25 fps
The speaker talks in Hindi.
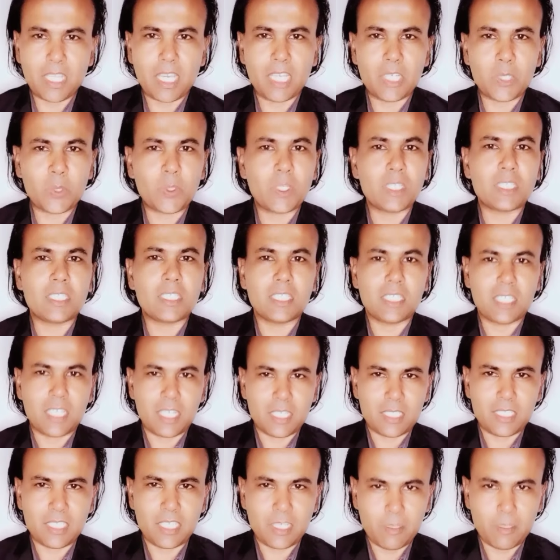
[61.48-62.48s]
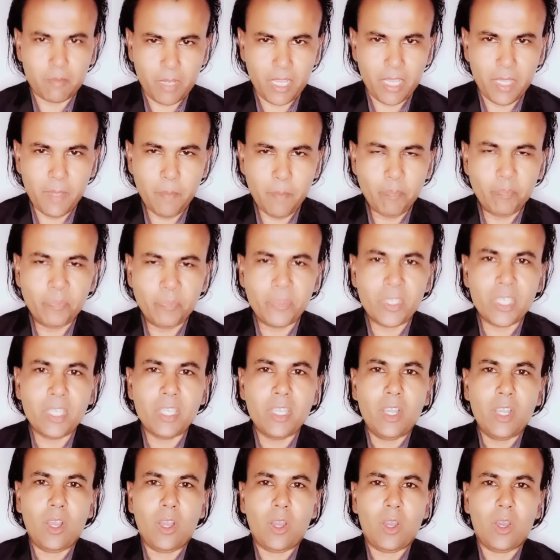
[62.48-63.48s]
को अच्छी तरह से निभाएं
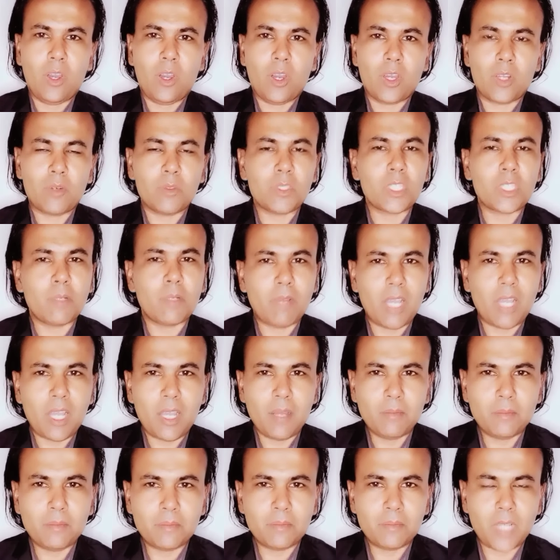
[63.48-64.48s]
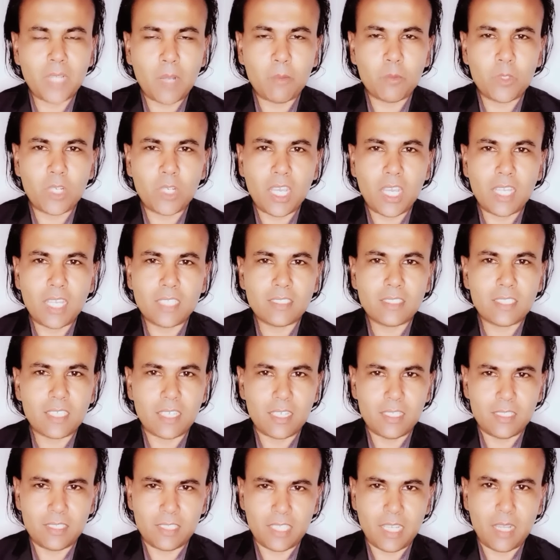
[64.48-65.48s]
और वो तमाम मामूल सर
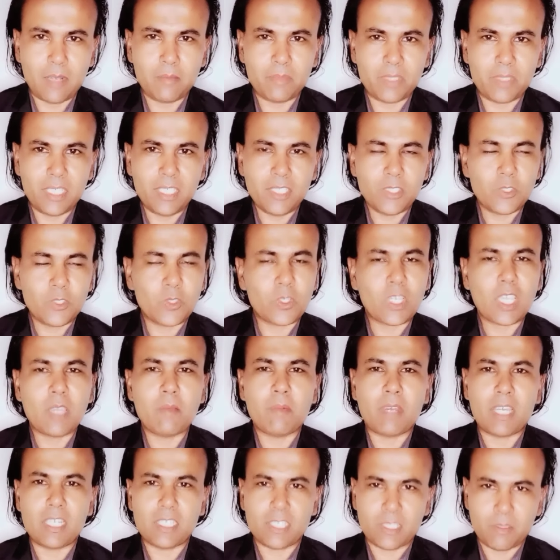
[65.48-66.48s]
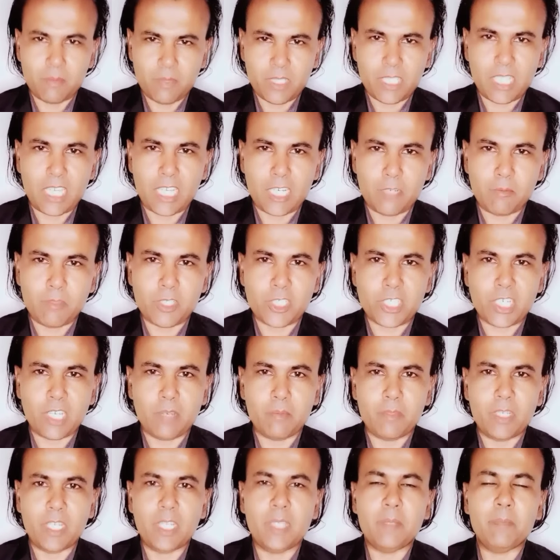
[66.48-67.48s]
अंजाम दें जो कि हमारी ज़िम्मेदारी में
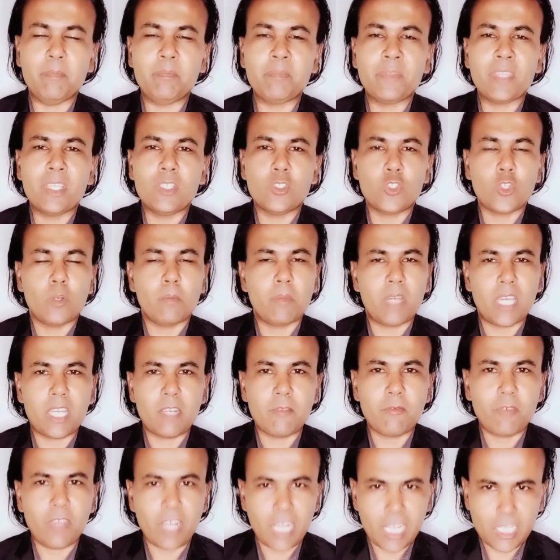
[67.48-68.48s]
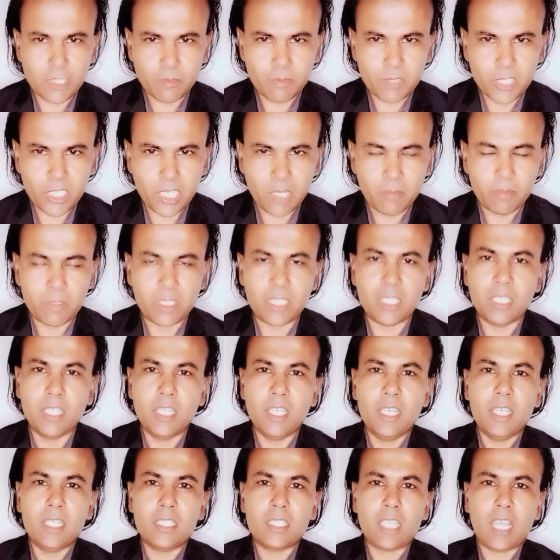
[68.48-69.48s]
शामिल है जो हमारे फ़रज़ में शामिल है
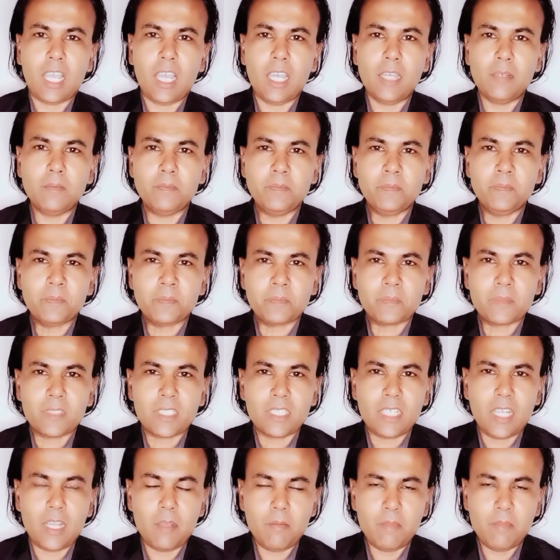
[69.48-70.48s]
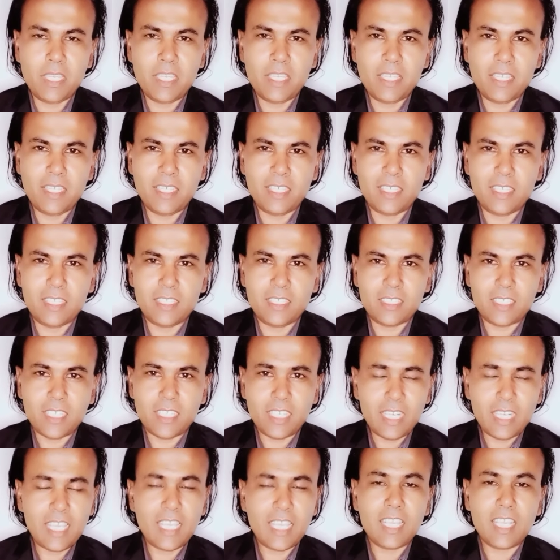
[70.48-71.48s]
ताहम तो हमें ये
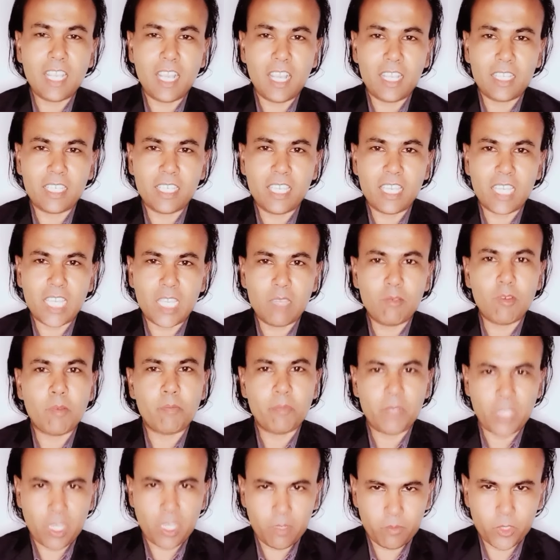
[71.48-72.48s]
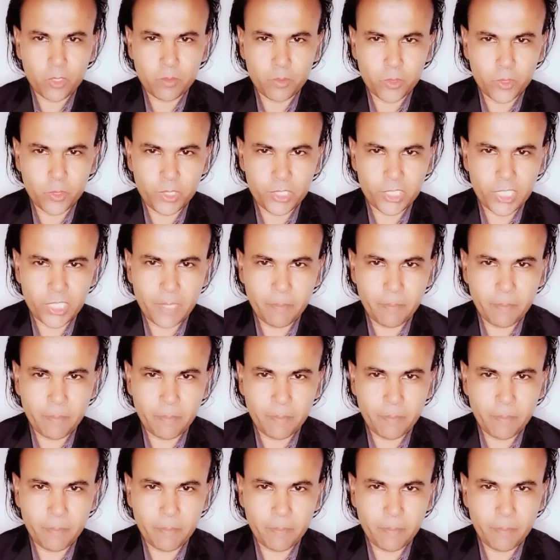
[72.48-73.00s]
नहीं कहा गया कि हम अपने आप को भूल जाएँ